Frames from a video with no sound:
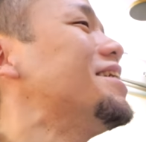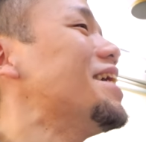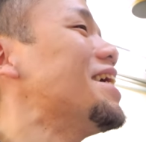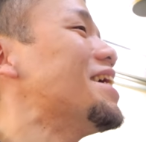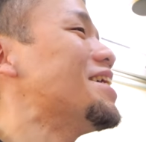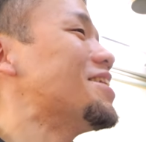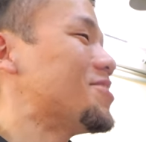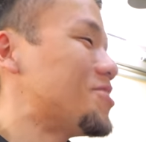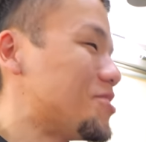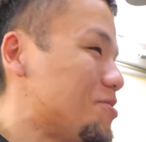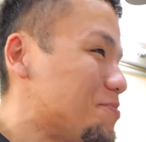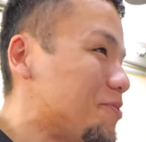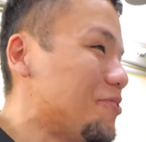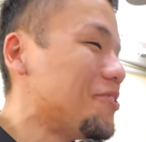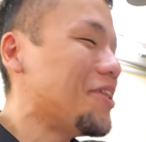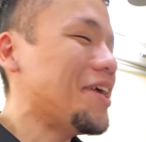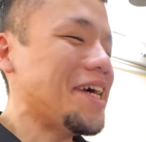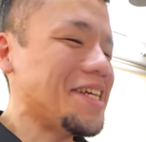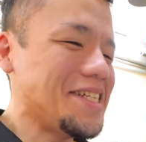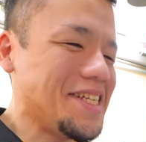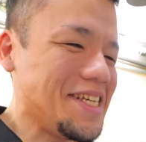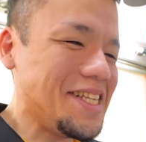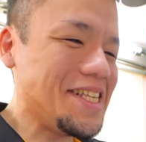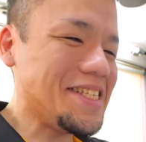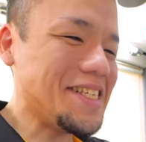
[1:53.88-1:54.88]
れでは注文お願
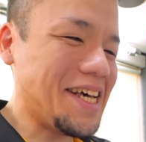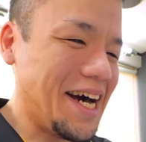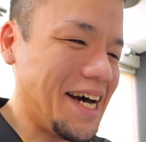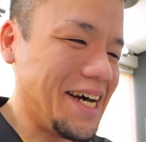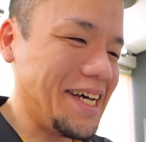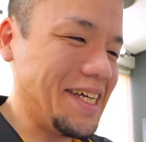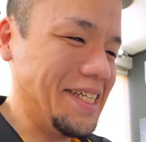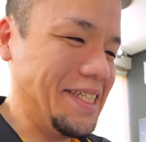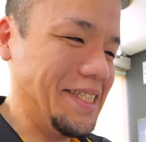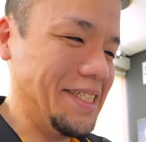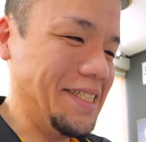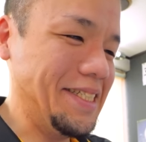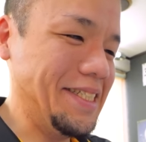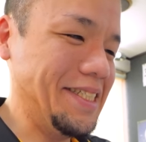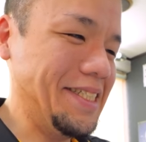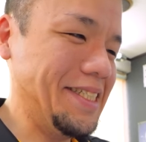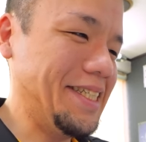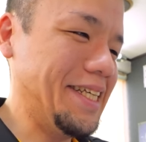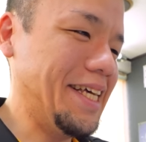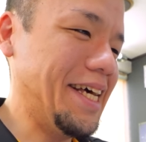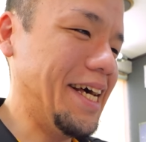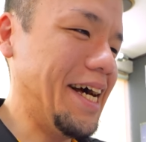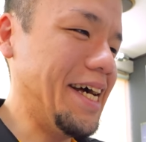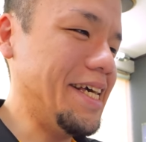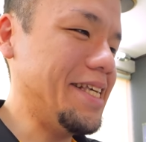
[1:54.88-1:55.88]
いしていいですか？はい。
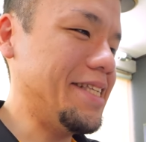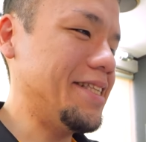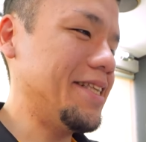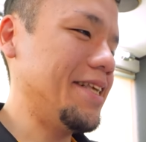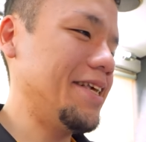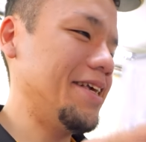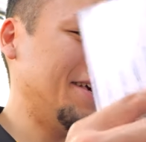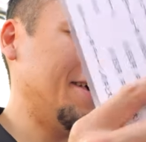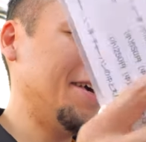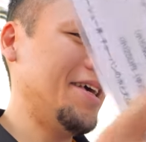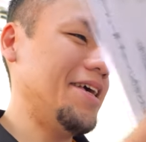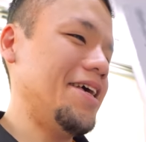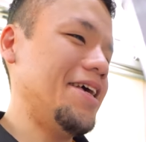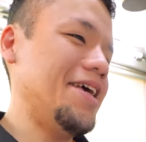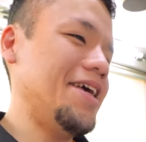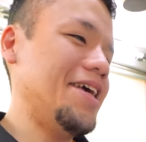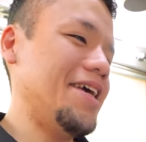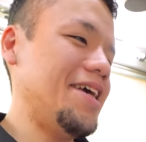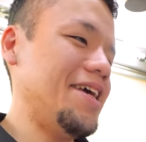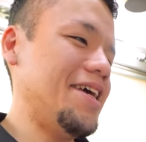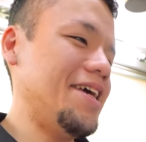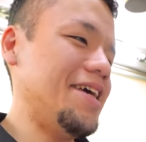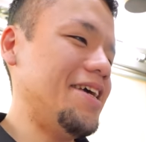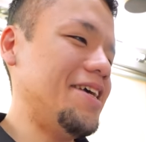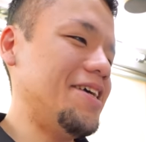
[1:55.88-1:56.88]

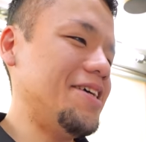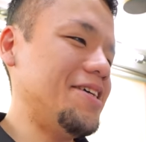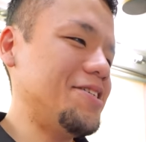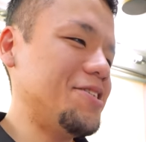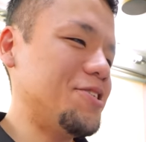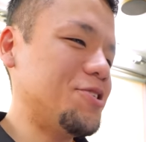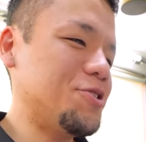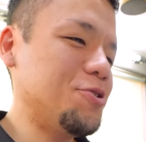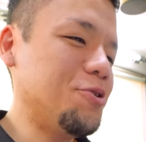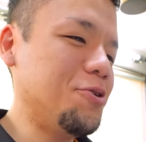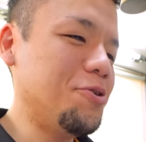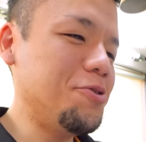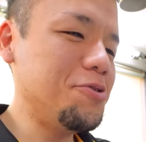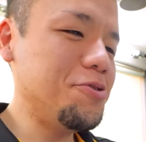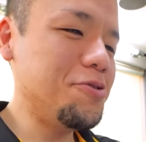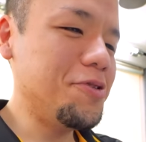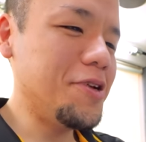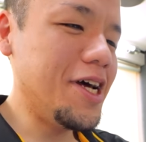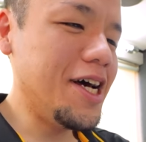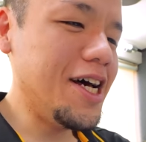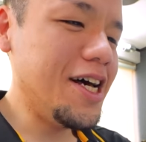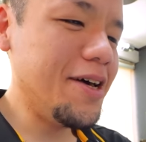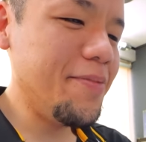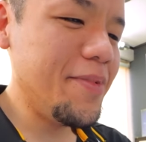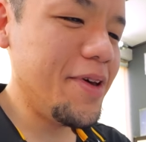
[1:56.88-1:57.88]
醤油
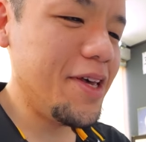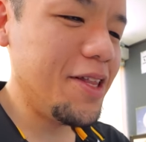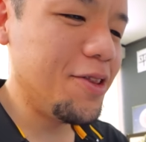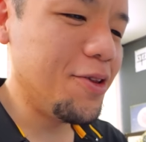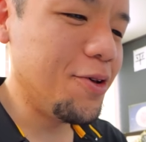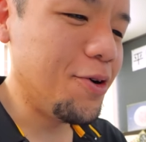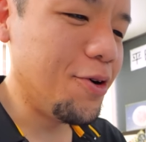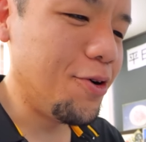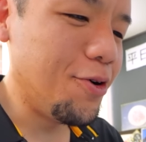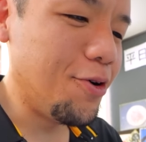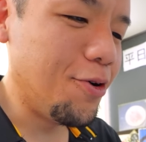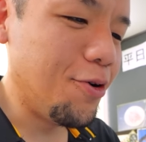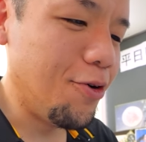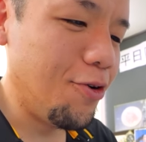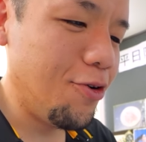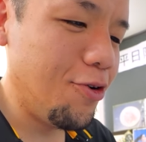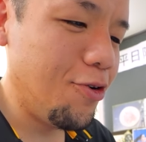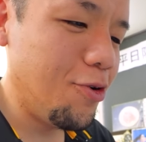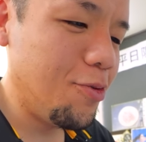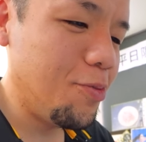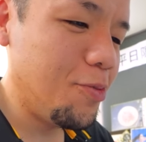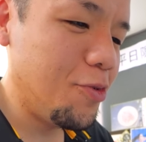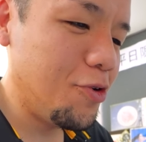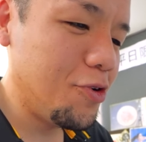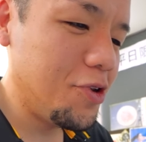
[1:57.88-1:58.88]
ラーメンの
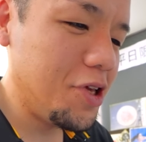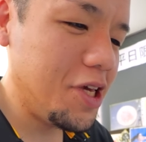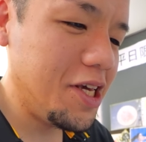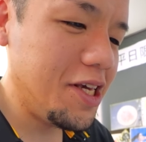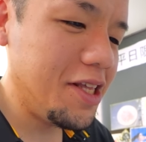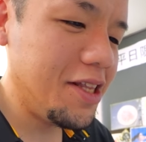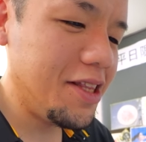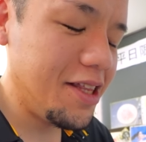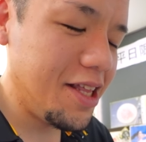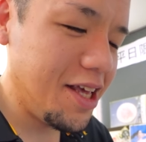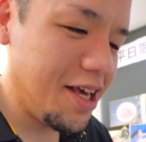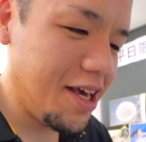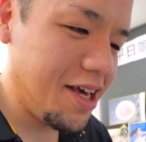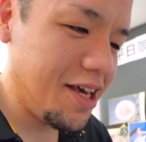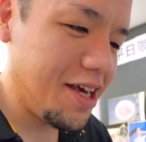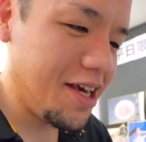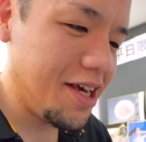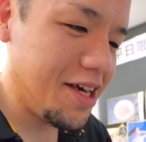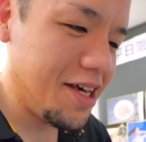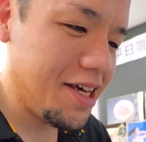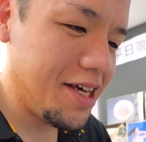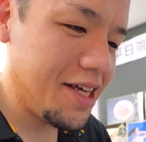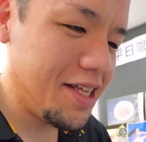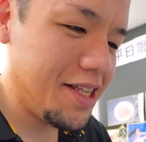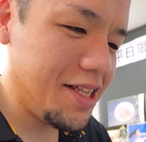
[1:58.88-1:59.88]
大盛りで、
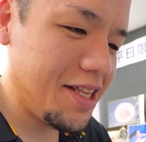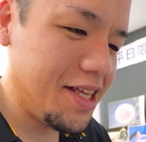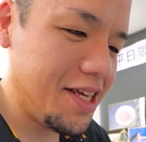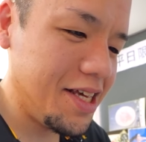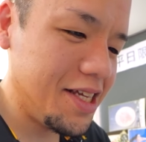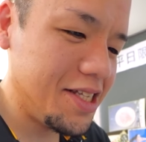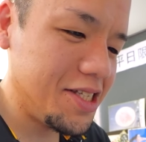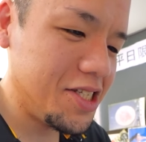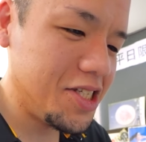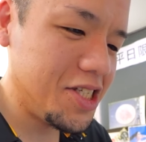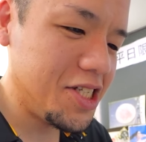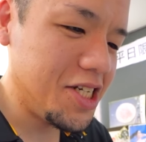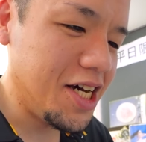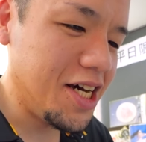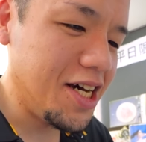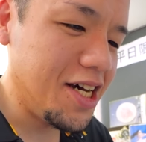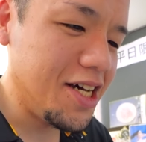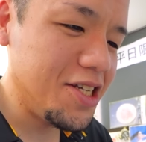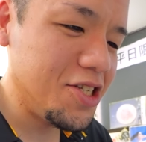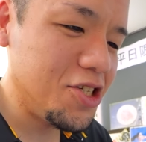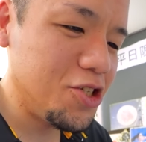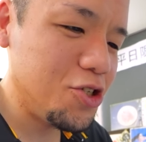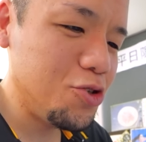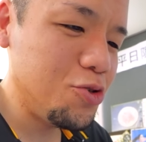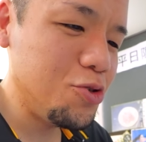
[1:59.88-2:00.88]

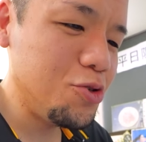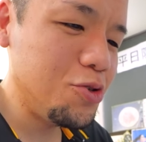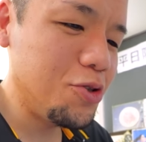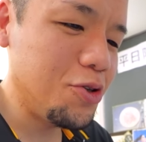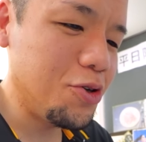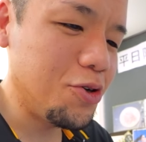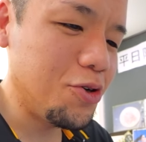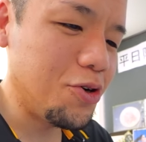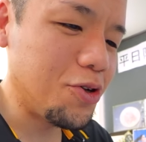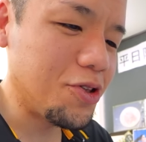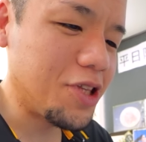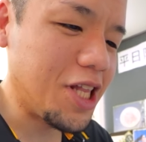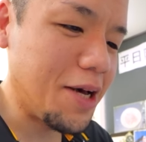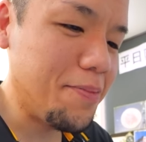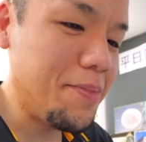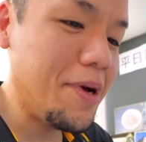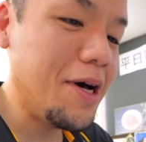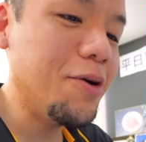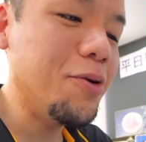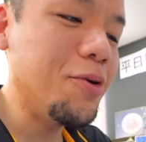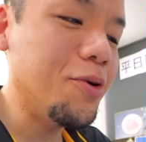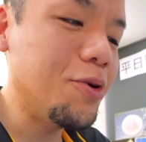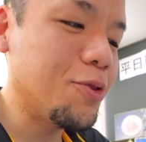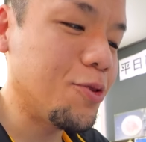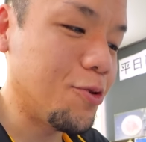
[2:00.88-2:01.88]
チャーシューと
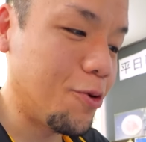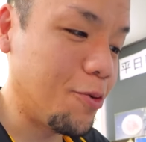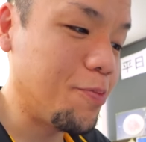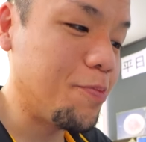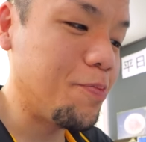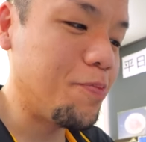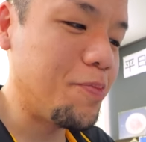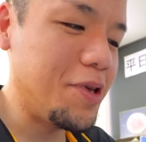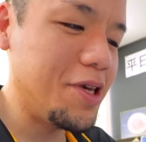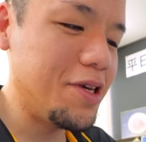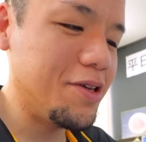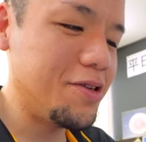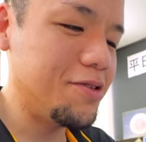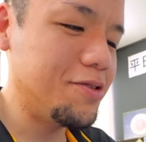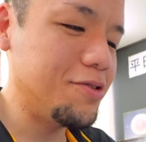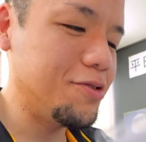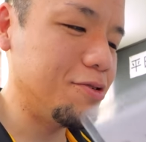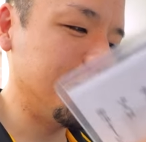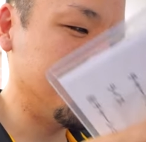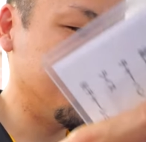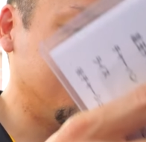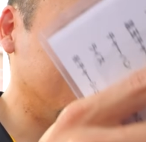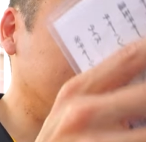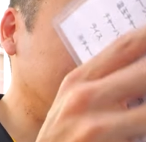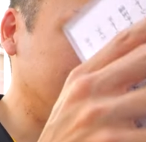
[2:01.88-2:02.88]
卵をトッピング